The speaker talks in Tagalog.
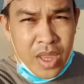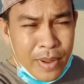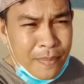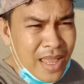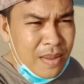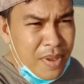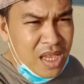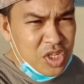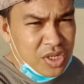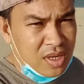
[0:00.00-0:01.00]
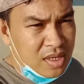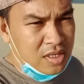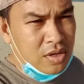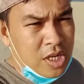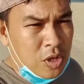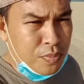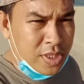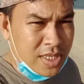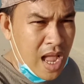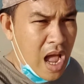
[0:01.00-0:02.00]
public beach do dito
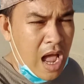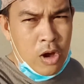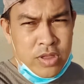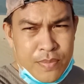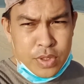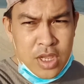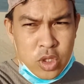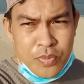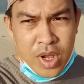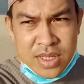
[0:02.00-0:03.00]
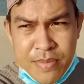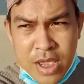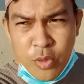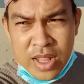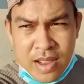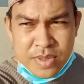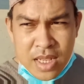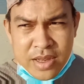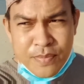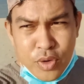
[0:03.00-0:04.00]
po sa Tahaw tapos dito po kasi may welcome
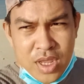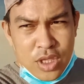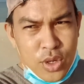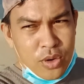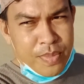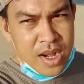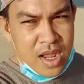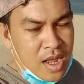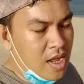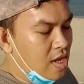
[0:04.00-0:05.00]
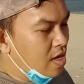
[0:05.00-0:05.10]
center po dito para